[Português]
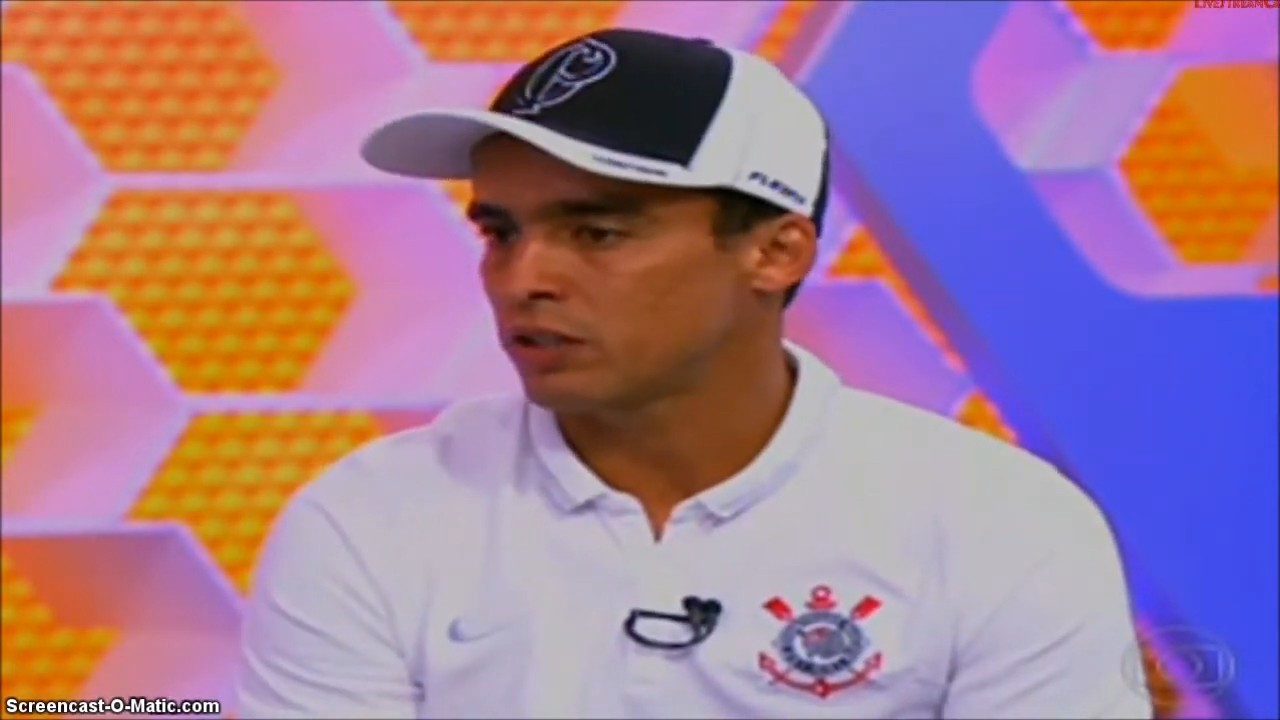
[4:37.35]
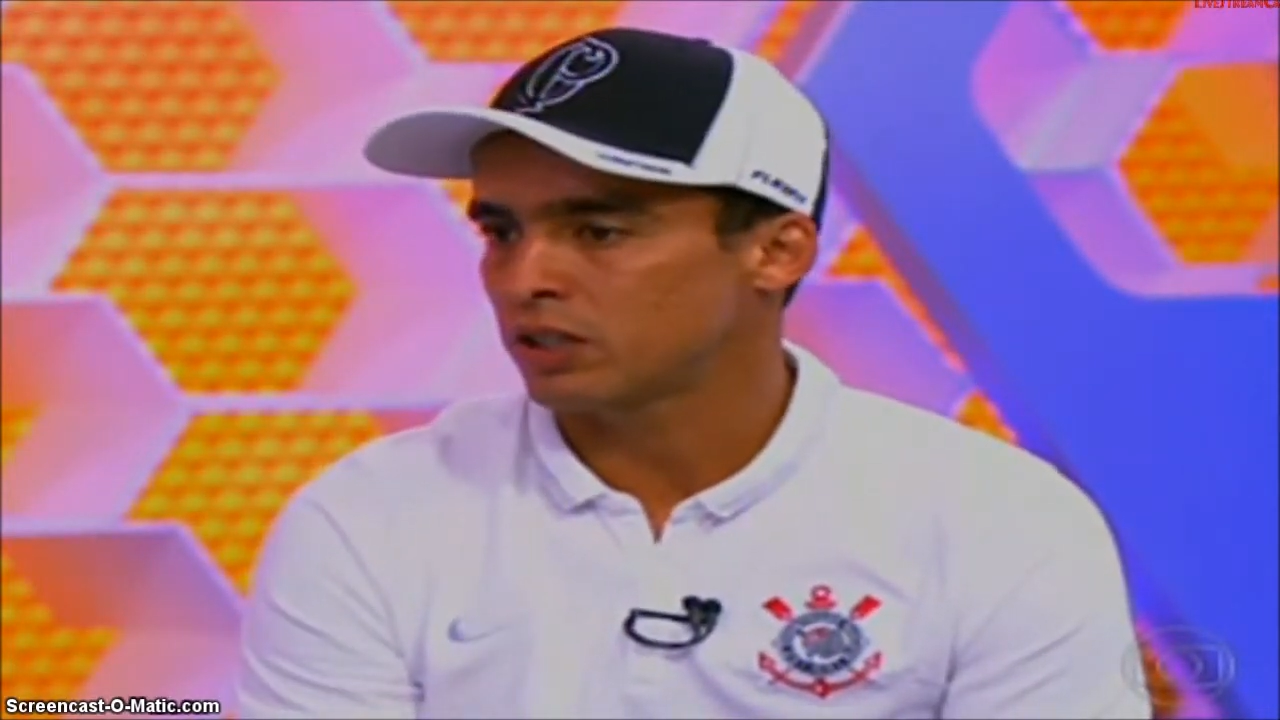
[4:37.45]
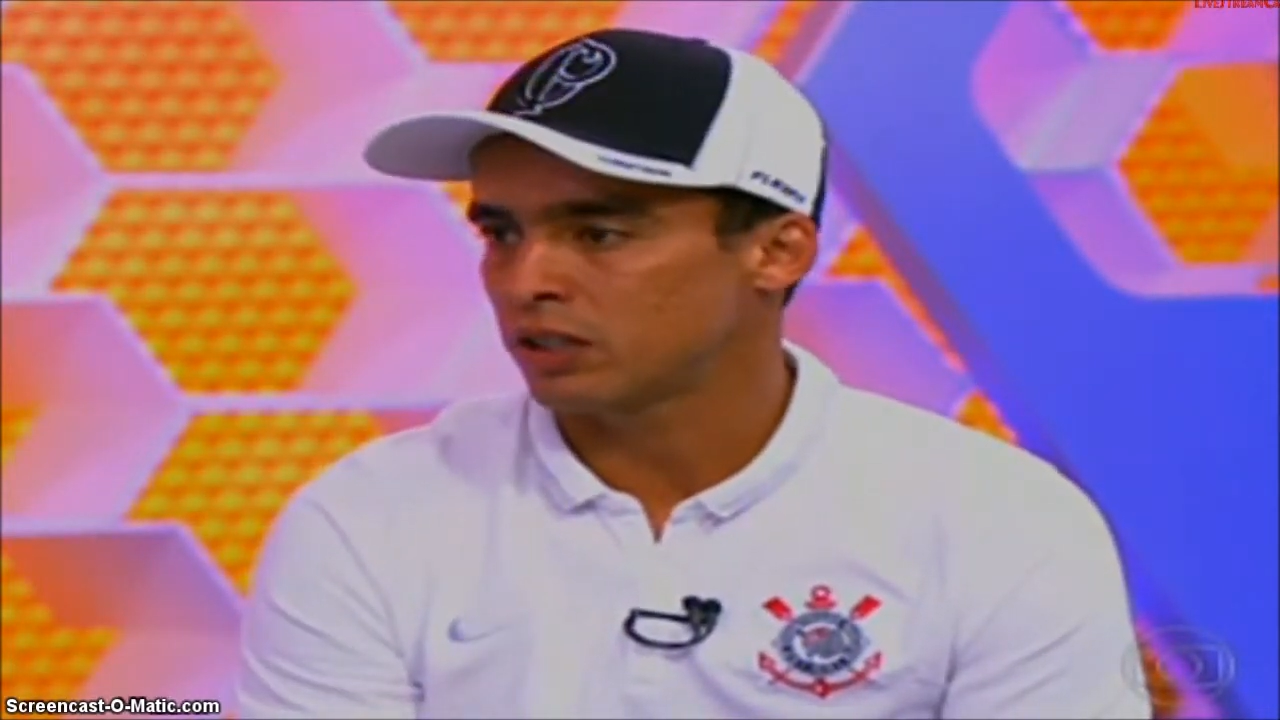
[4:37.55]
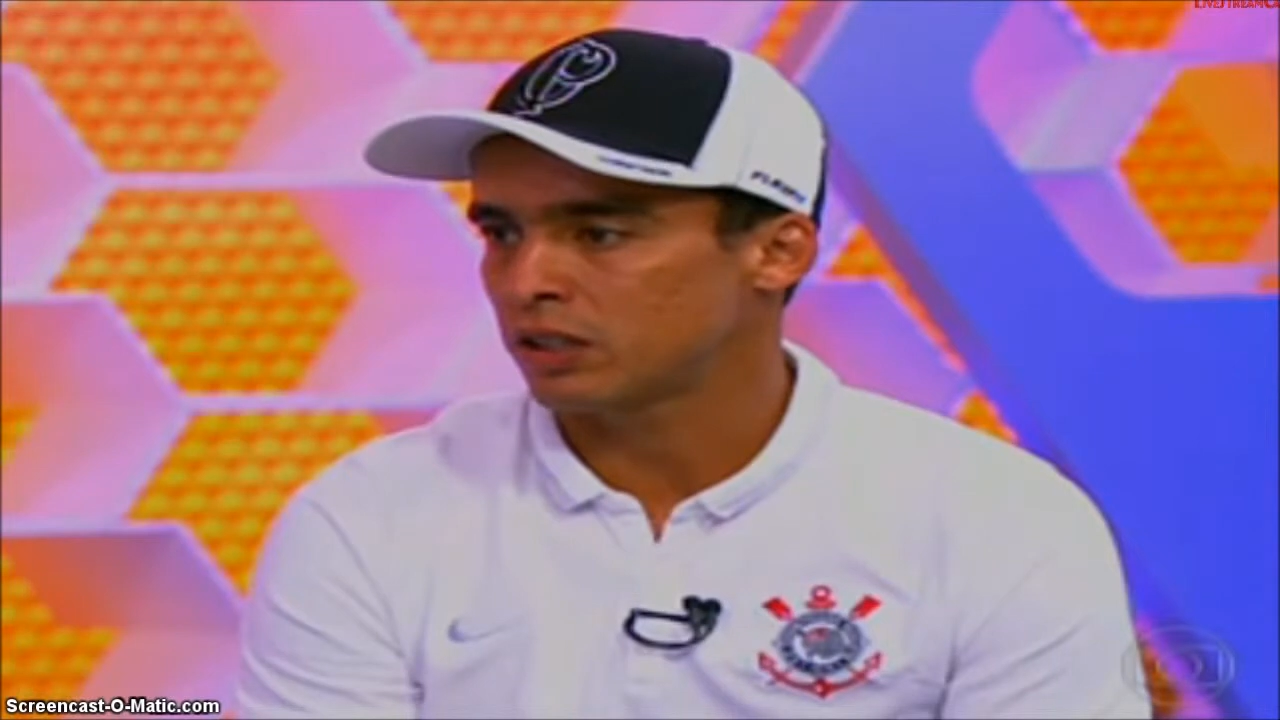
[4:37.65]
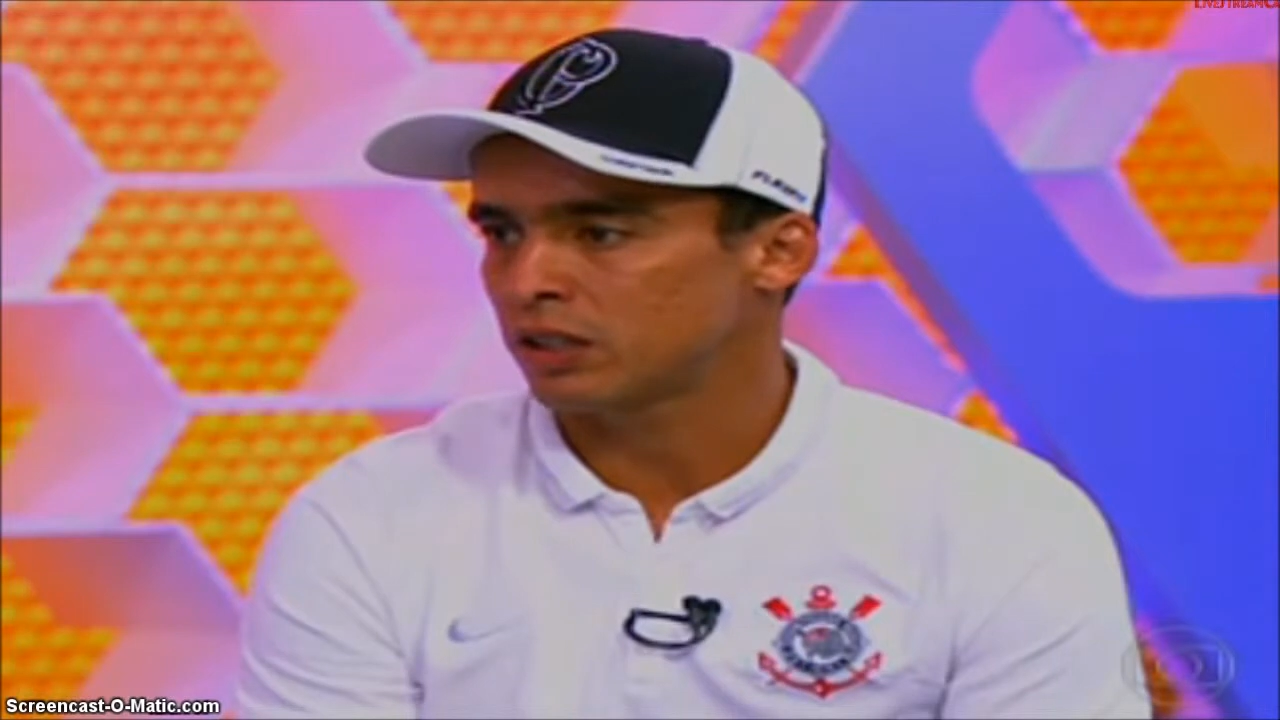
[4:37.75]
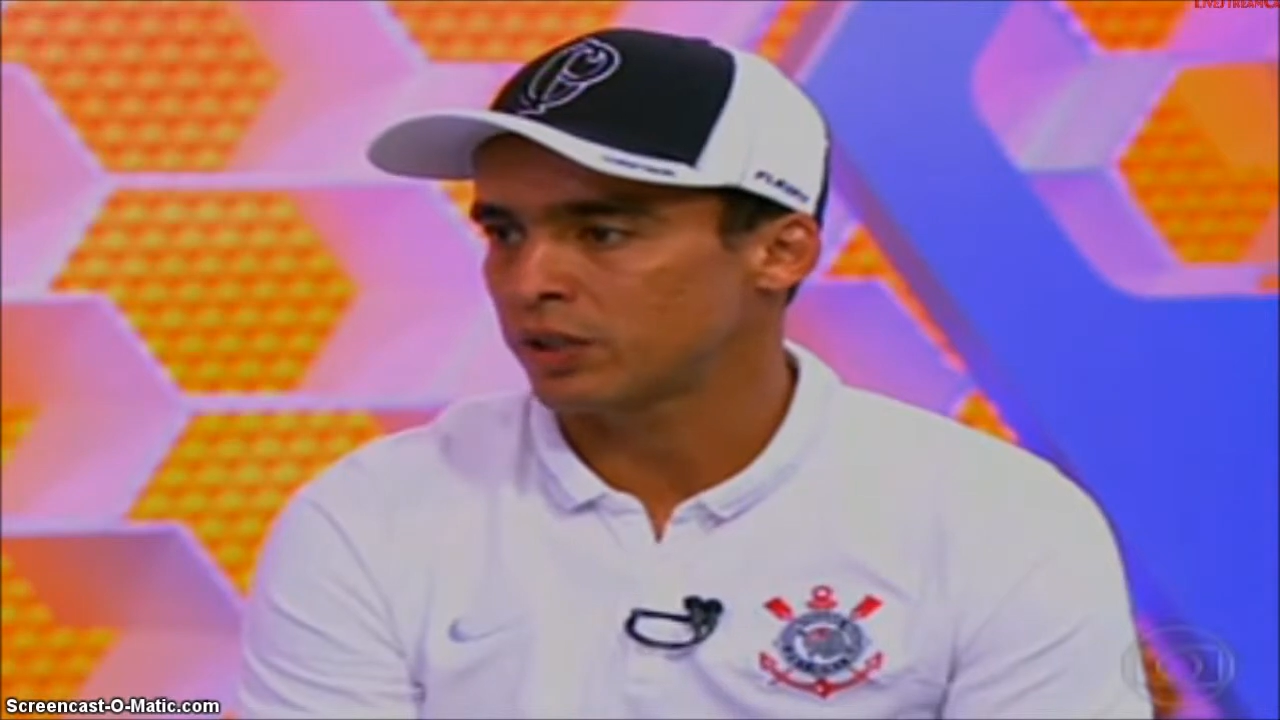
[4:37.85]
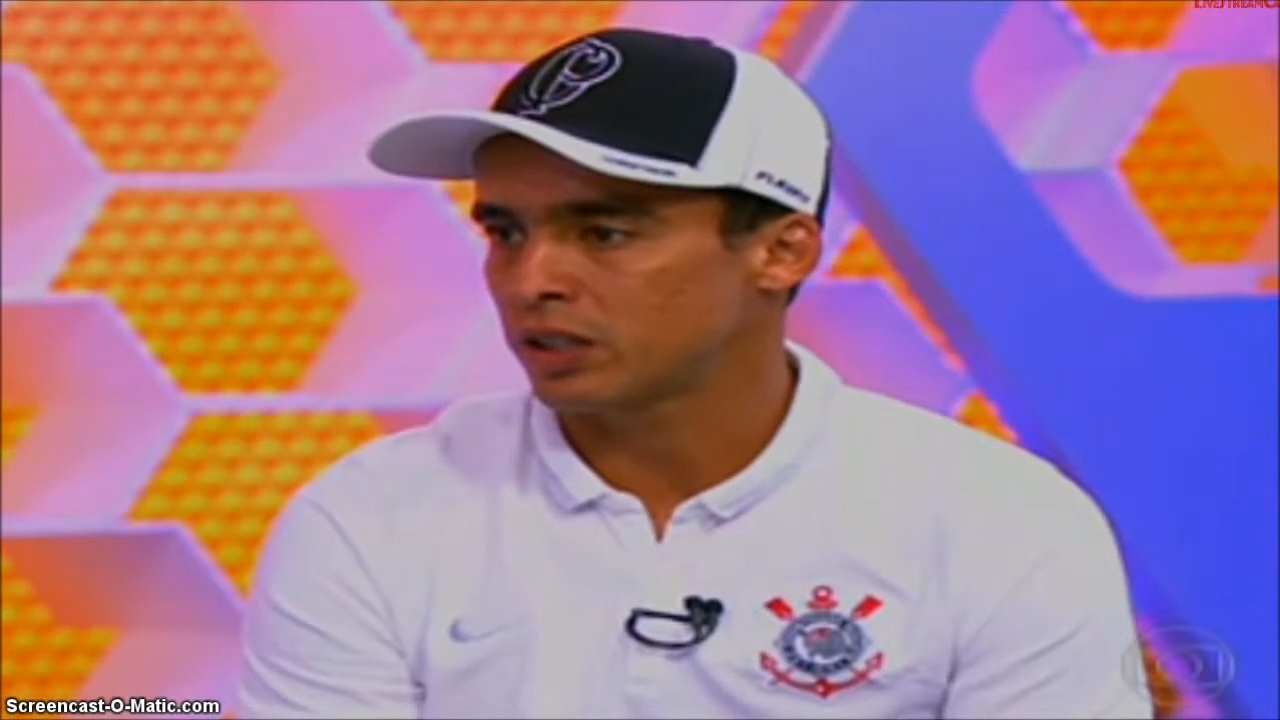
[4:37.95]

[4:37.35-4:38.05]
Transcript: desde da,